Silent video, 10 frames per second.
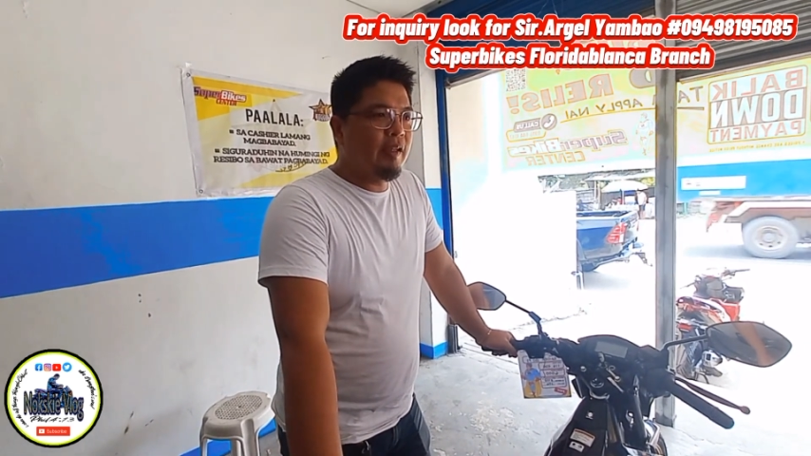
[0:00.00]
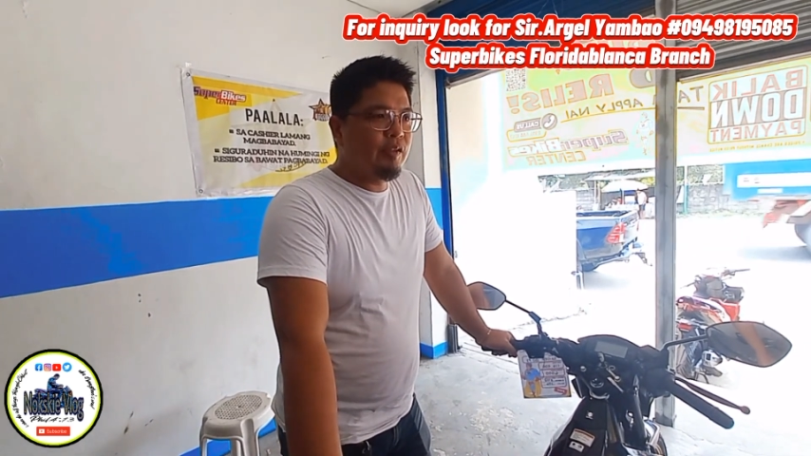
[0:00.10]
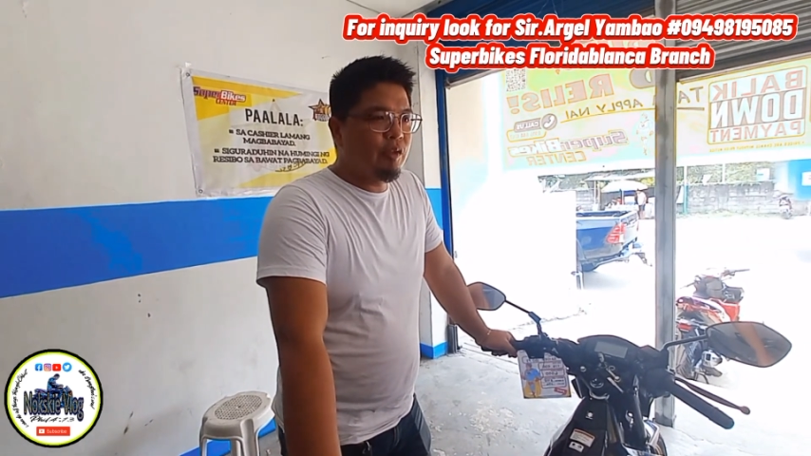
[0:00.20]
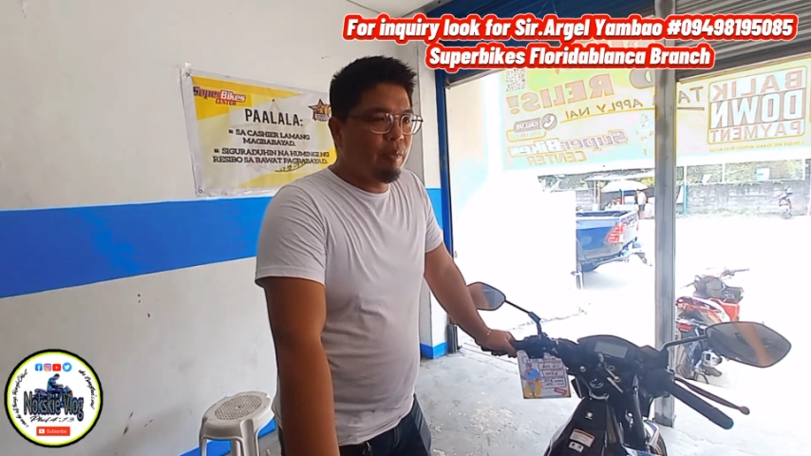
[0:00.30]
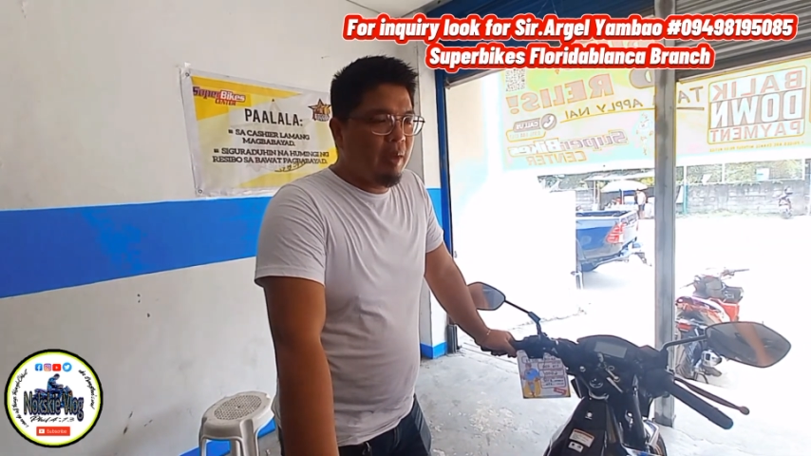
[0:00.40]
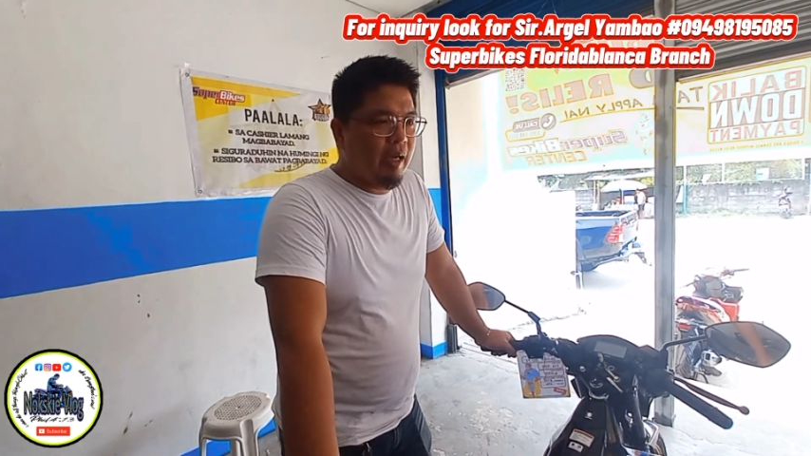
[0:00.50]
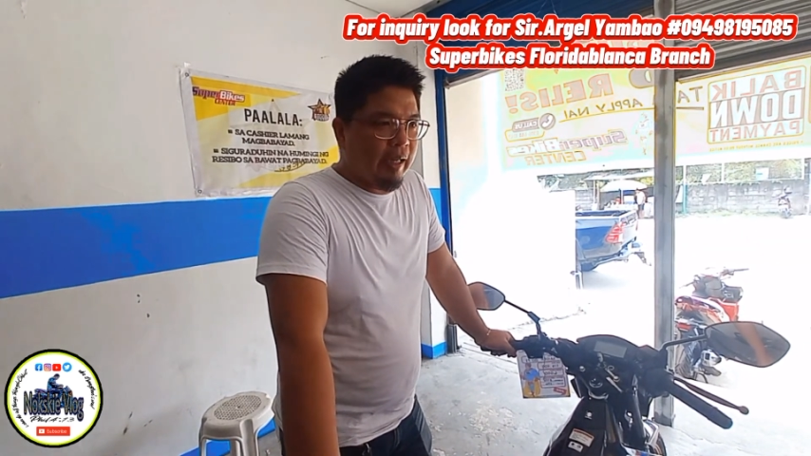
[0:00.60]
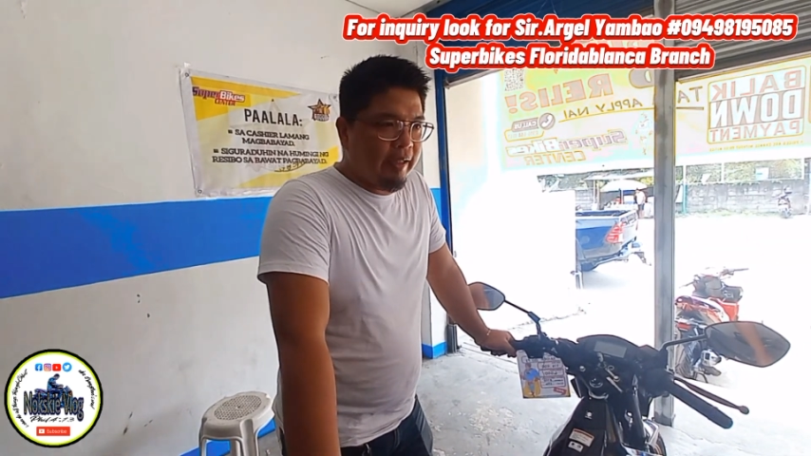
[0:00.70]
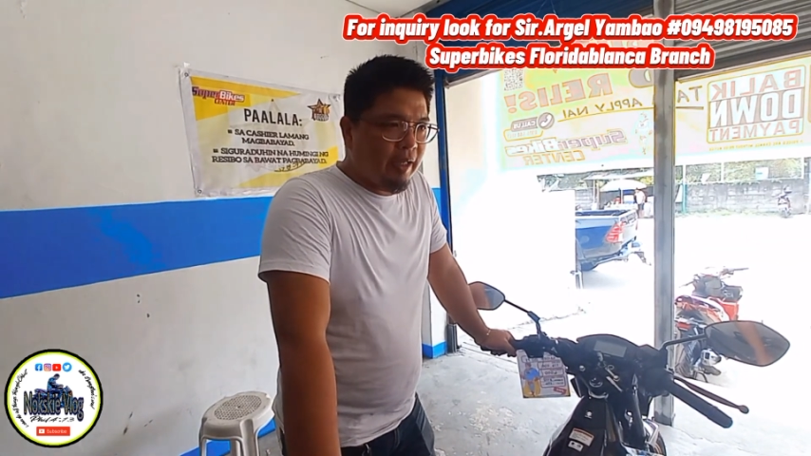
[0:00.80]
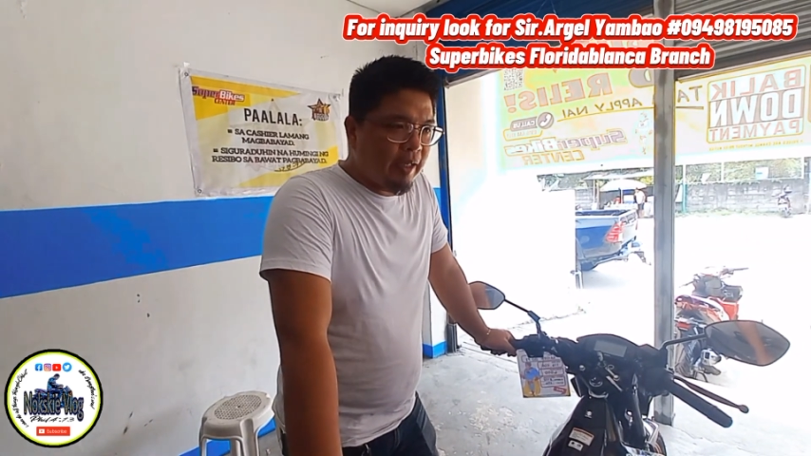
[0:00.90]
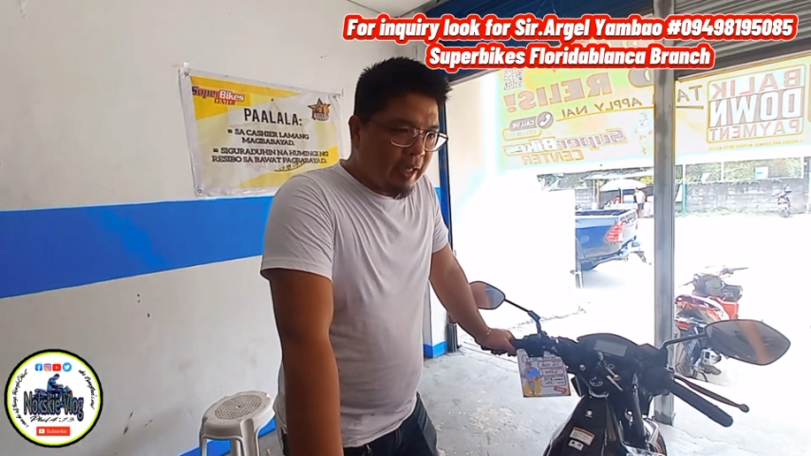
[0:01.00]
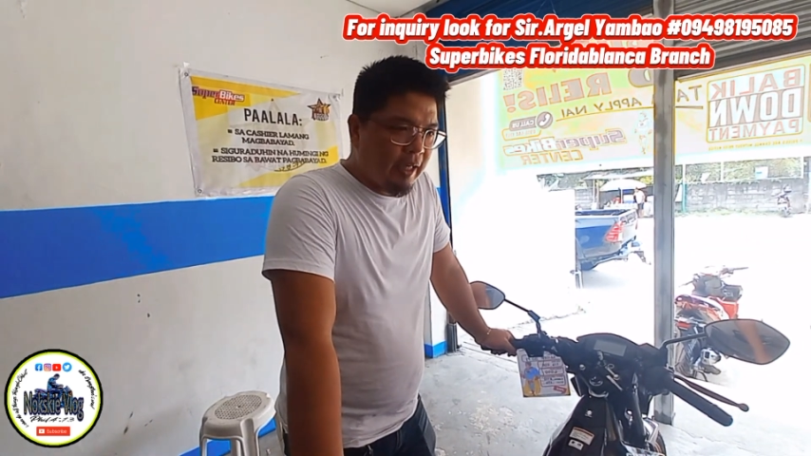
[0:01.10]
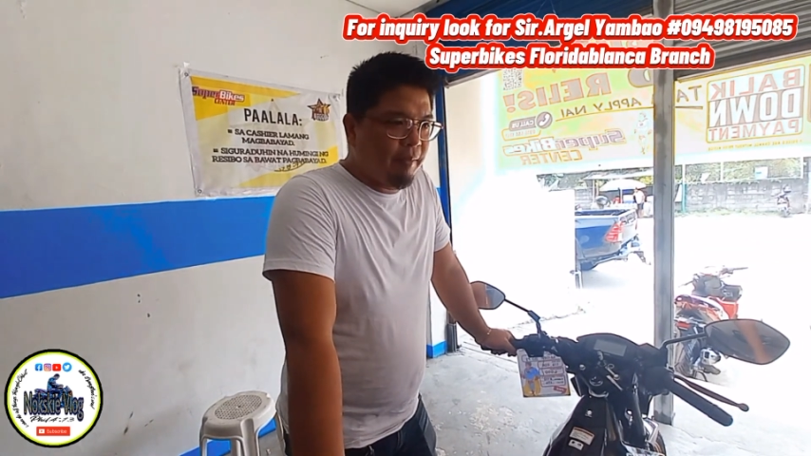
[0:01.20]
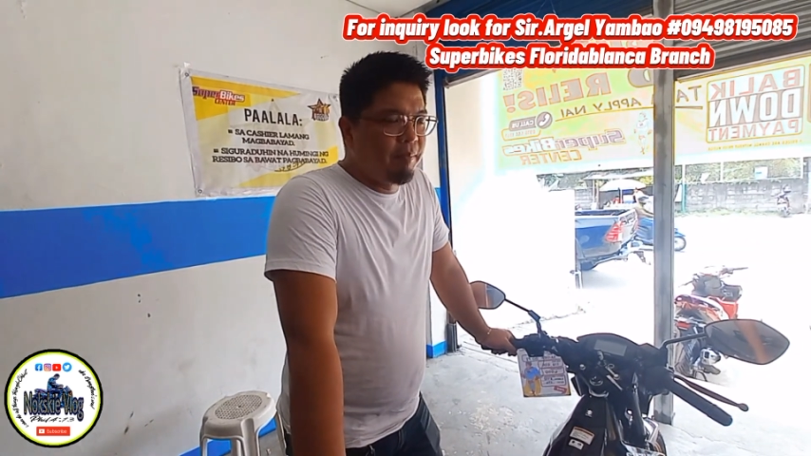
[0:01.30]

is yung mga radar car